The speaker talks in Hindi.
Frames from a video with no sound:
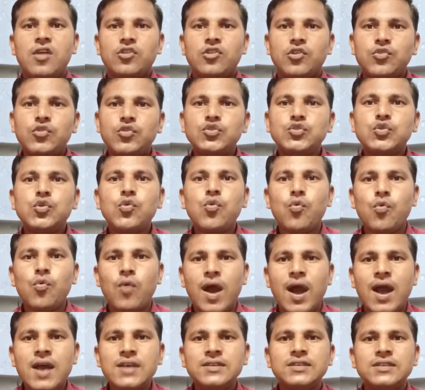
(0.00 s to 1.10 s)
तो दोस्तों
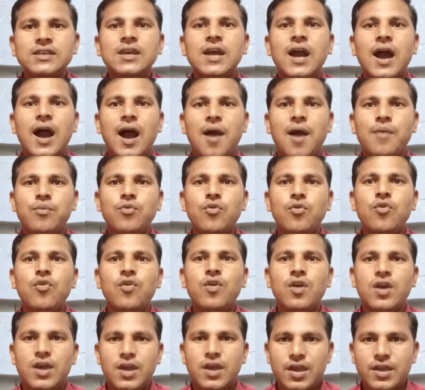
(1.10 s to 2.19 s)
वहाँ से आपको
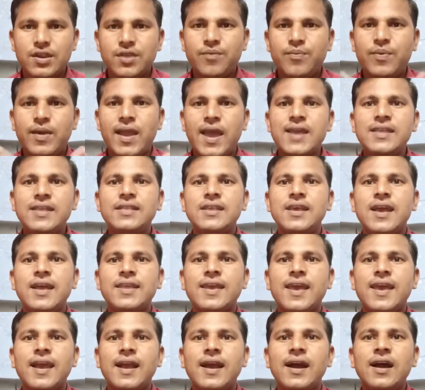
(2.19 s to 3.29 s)
रिप्लाई दिया
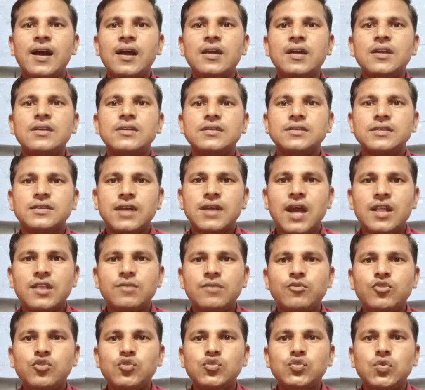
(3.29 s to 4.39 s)
जाएगा साथ
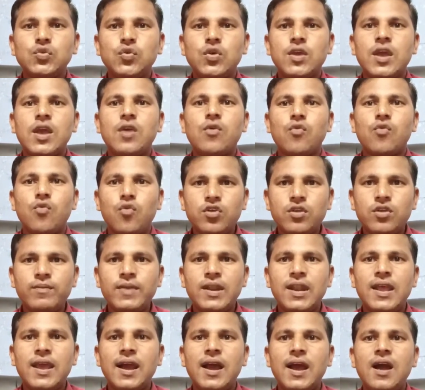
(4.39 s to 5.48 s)
में दोस्तों एक कोड
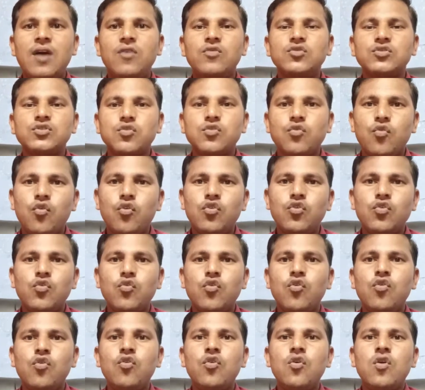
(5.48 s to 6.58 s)
मिलेगा उस कोड
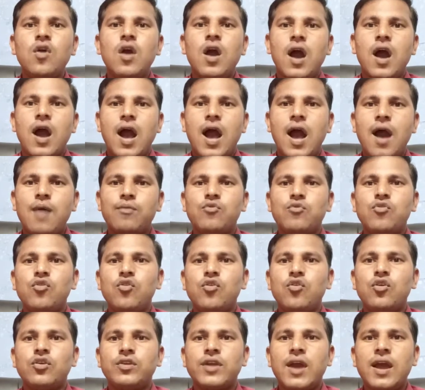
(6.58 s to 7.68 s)
को आपको
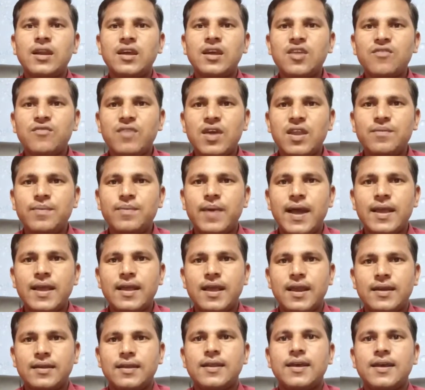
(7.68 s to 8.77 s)
डालकर वेरीफाई
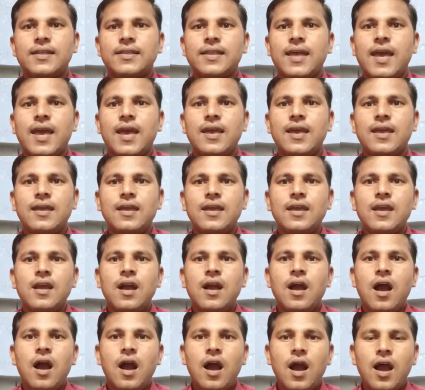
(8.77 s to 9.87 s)
करना रहता है
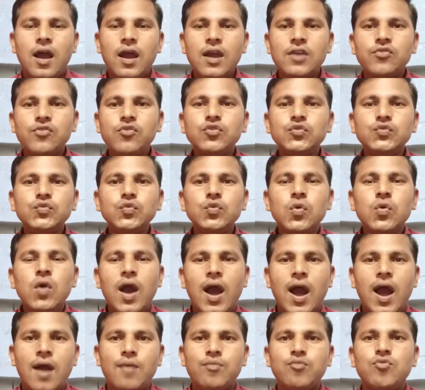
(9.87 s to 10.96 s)
अगर दोस्तों
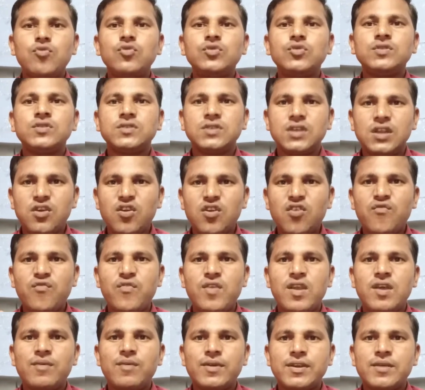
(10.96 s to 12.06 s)
आपको सिल्वर
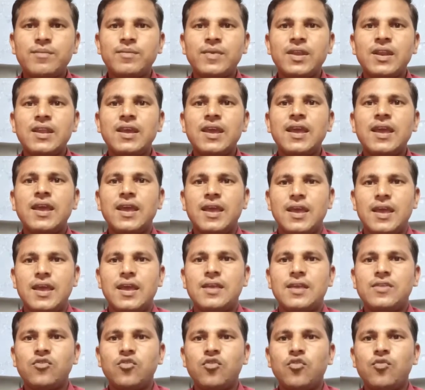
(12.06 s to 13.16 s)
प्ले बटन के
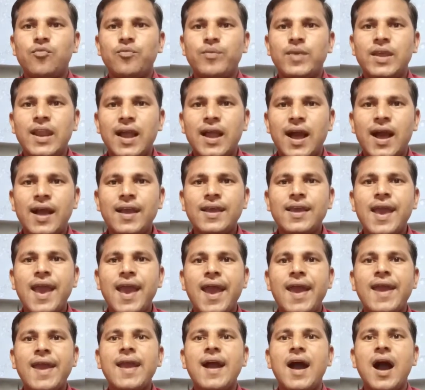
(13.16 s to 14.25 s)
लिए जो मेल आ गया
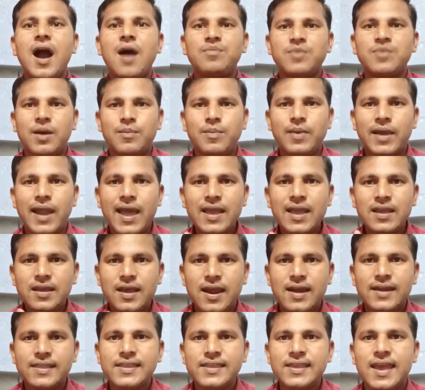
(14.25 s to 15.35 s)
है आप अप्लाई
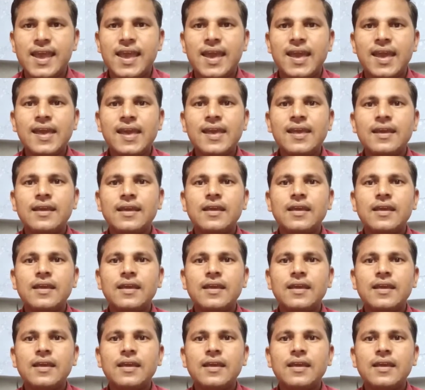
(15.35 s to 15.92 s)
कर दिए हैं